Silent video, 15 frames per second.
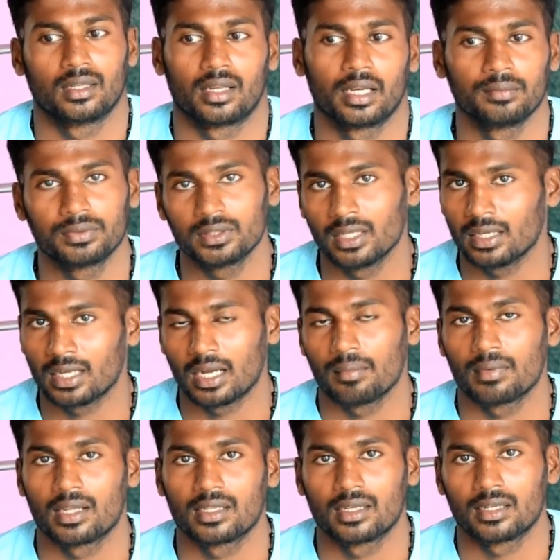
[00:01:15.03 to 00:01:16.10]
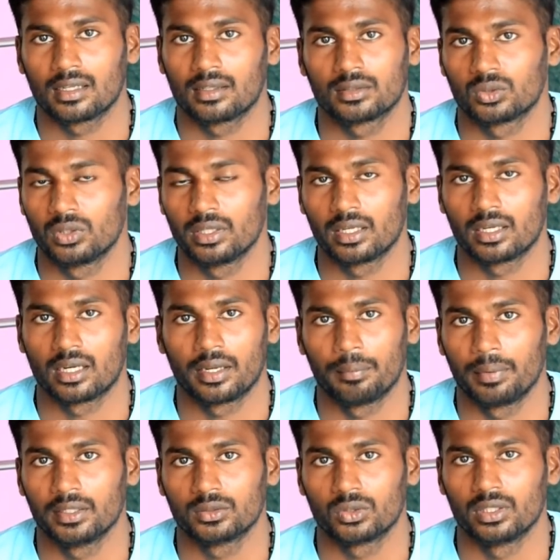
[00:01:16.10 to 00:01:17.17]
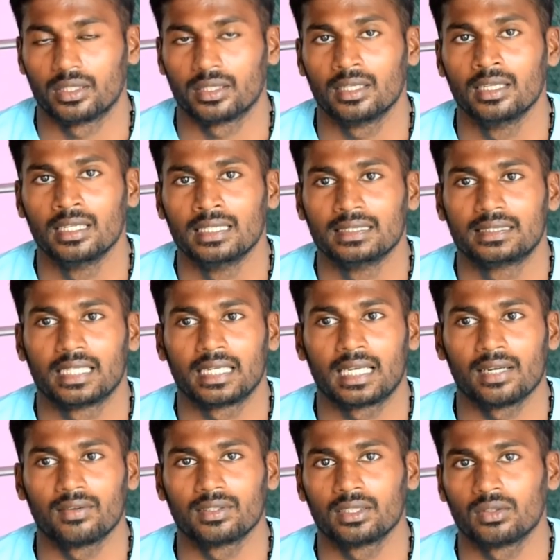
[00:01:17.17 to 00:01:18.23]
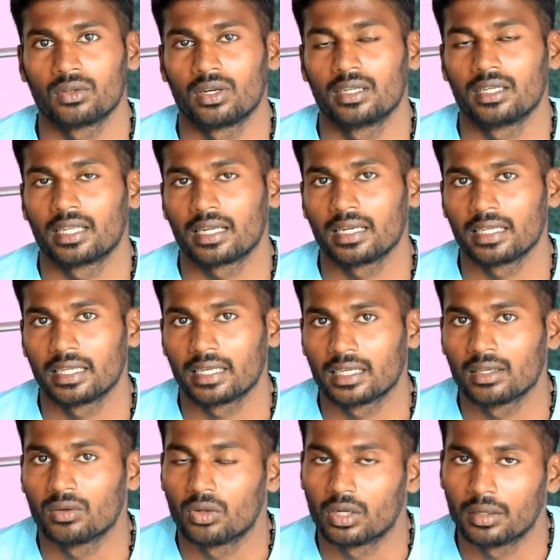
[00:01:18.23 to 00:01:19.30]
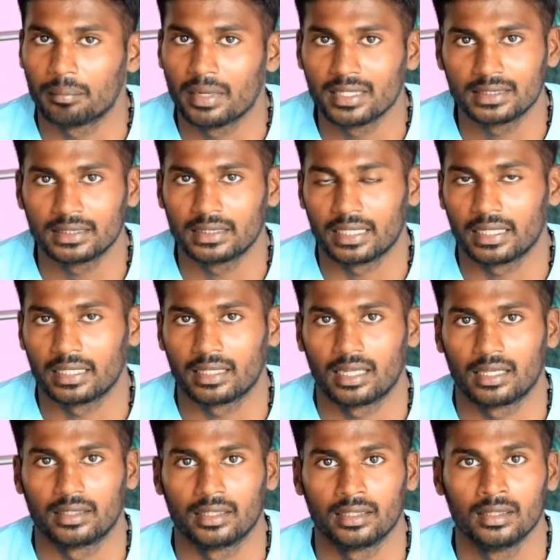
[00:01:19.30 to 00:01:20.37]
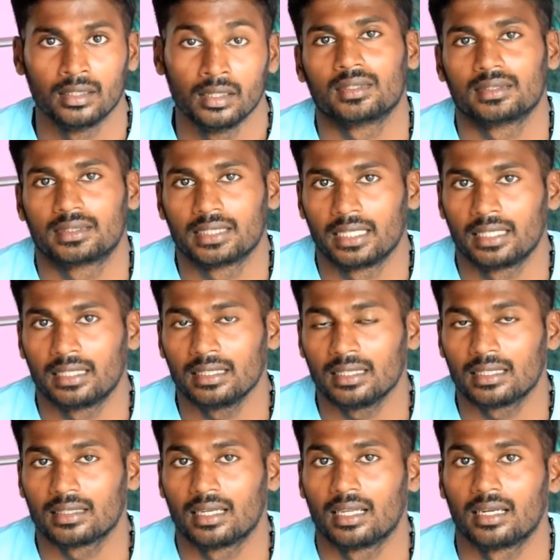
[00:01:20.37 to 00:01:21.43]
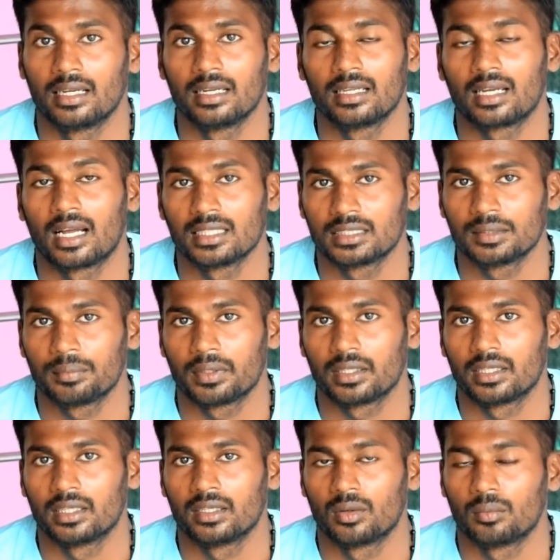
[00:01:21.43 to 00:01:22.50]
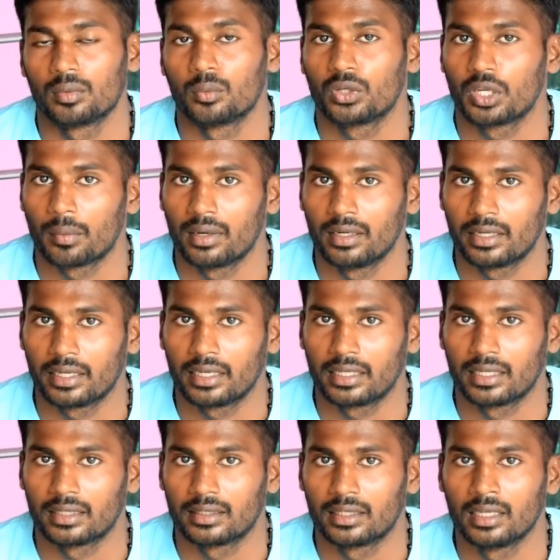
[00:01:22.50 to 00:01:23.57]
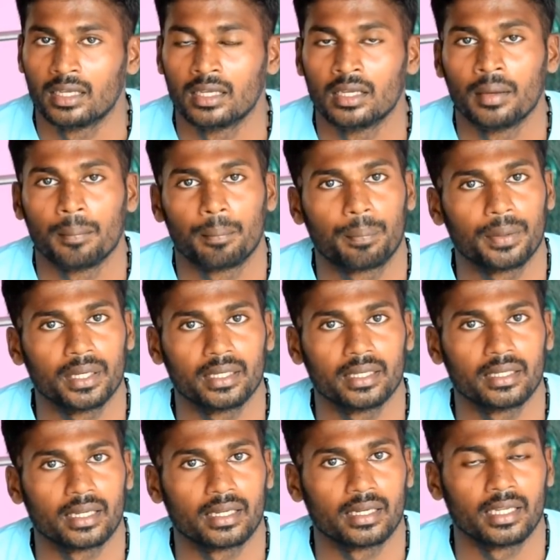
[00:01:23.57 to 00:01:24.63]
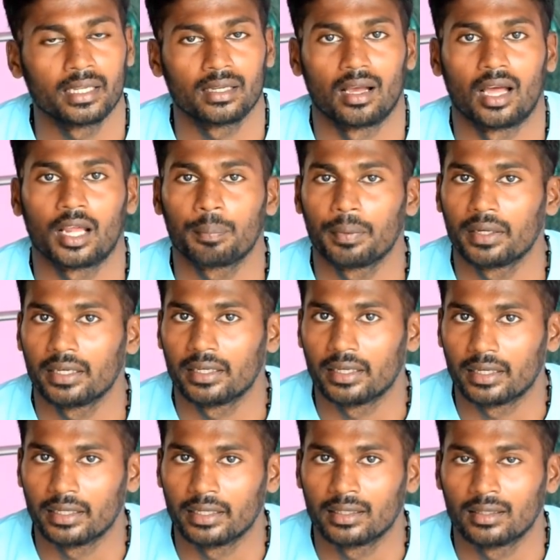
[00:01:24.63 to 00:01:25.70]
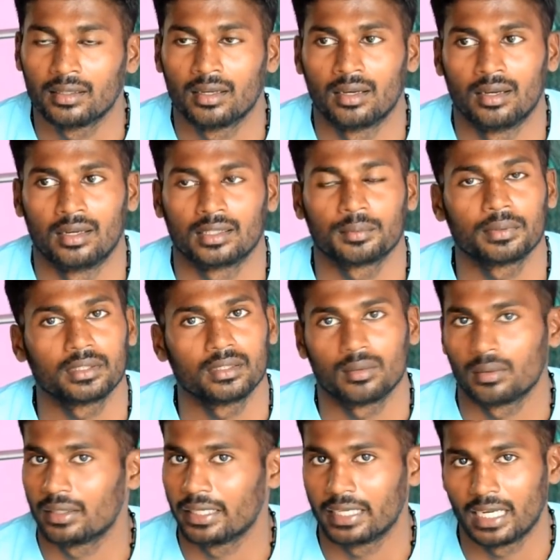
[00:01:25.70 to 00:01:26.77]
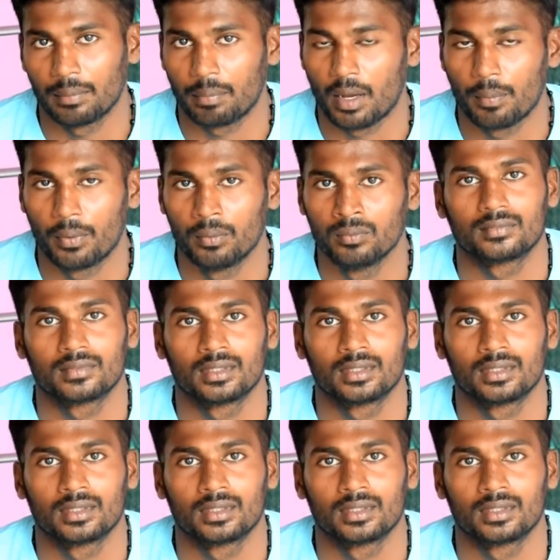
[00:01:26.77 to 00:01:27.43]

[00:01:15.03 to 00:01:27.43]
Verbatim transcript: ரெப்ஸ் எல்லாம் காமனாக சொல்லிடுறேன் நான் எப்படின்னு சொல்லிட்டு செட்டில் வந்து ஒரு ரெண்டு டெக்னிக் இருக்குது ஒரு பேசிக் டெக்னிக் தான் அது செட்டுங்கிறதுல ரெண்டு கான்செப்ட் இருக்குது ரொம்ப முக்கியமான டெக்னிக் அது பிடி டெக்னிக் ஆர்பிடி டெக்னிக் அதை பற்றி நம்ம டீட்டெயிலாக பார்ப்போம்